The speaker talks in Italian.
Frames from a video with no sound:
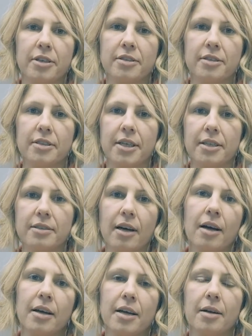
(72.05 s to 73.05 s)

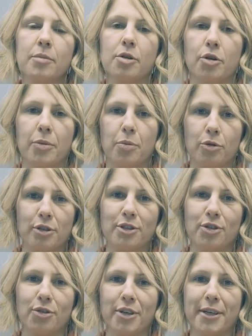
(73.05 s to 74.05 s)
assistenza e la migliore
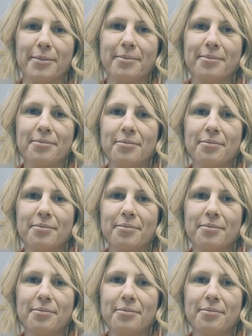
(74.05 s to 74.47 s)
protezione.